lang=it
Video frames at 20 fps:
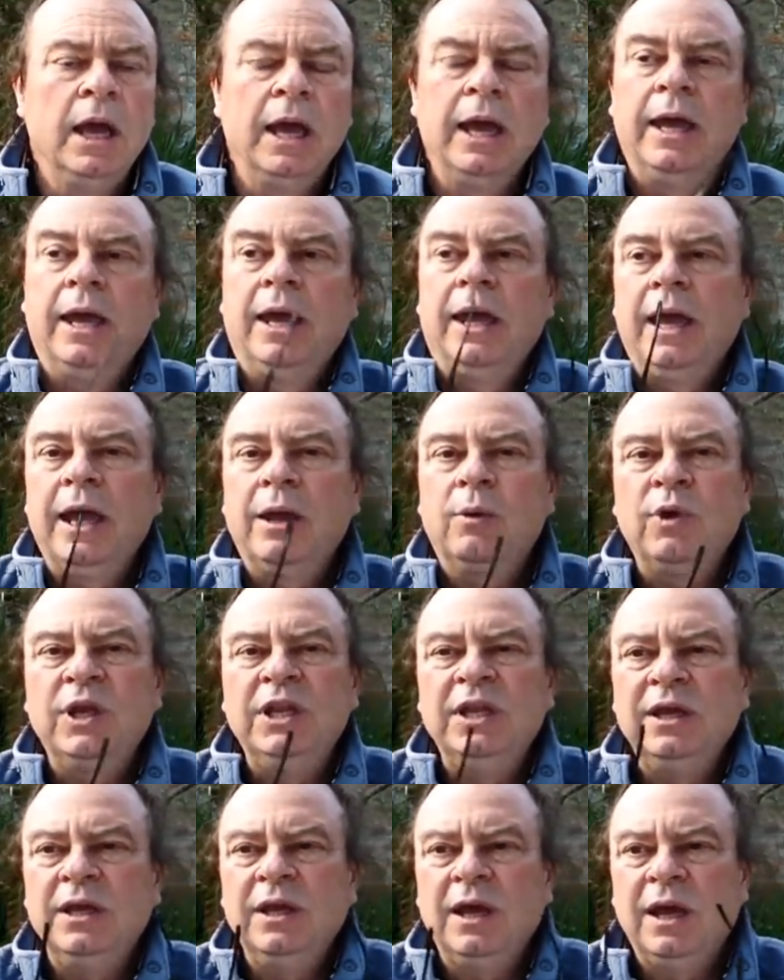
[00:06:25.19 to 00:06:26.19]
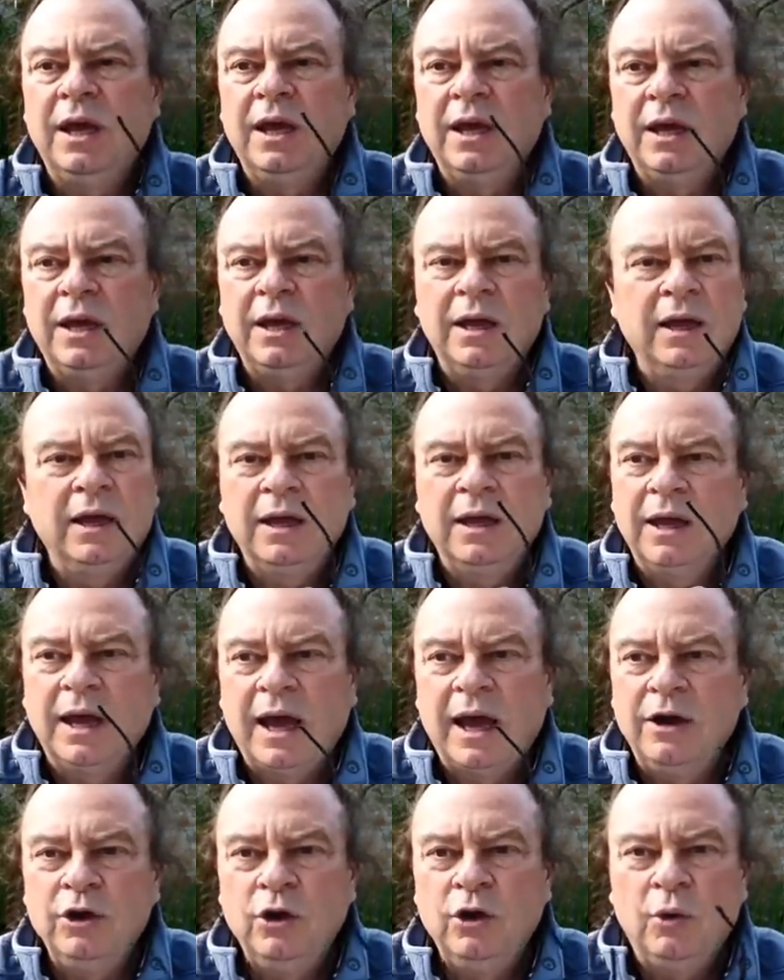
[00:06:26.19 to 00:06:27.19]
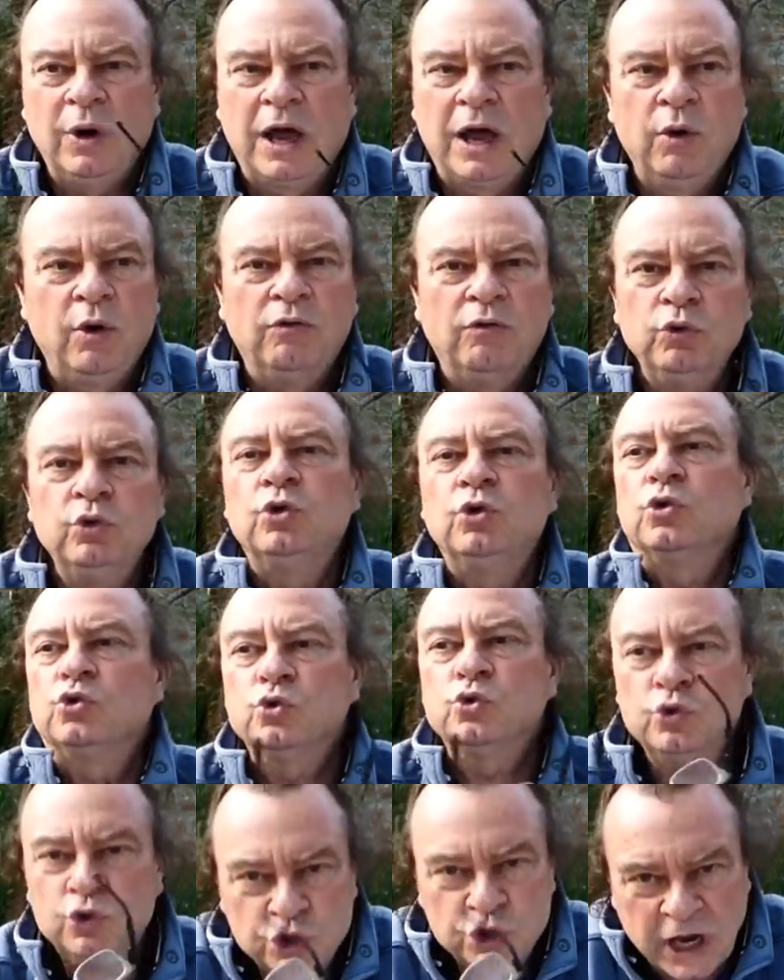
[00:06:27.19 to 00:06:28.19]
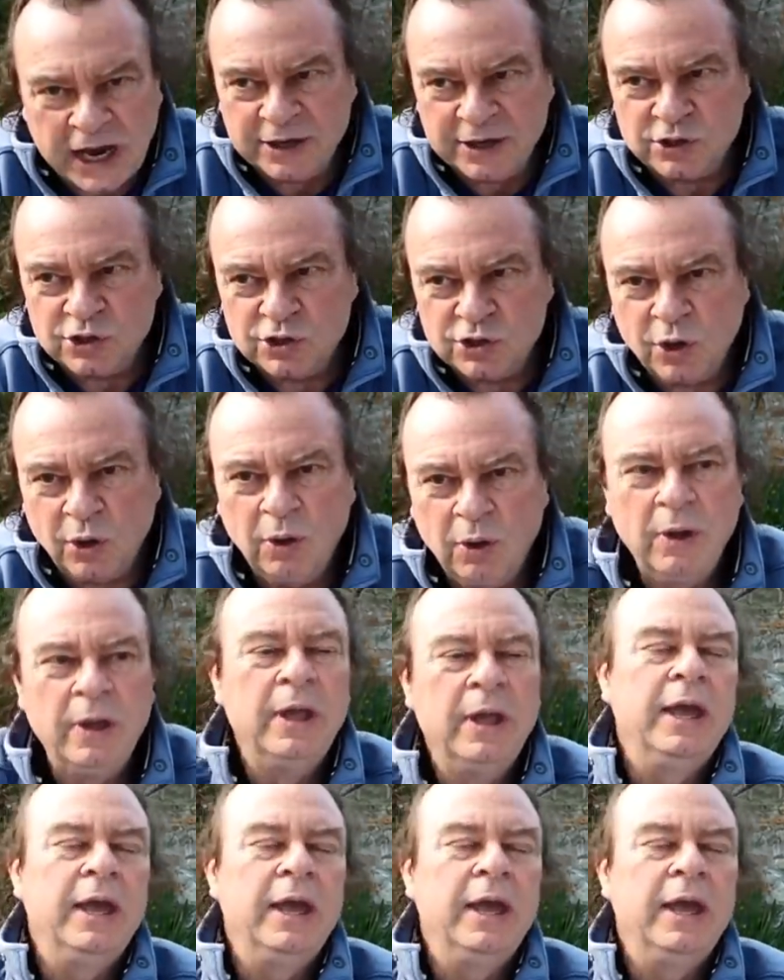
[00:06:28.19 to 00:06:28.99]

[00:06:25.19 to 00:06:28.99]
eh, e quindi eh, non hanno avuto successo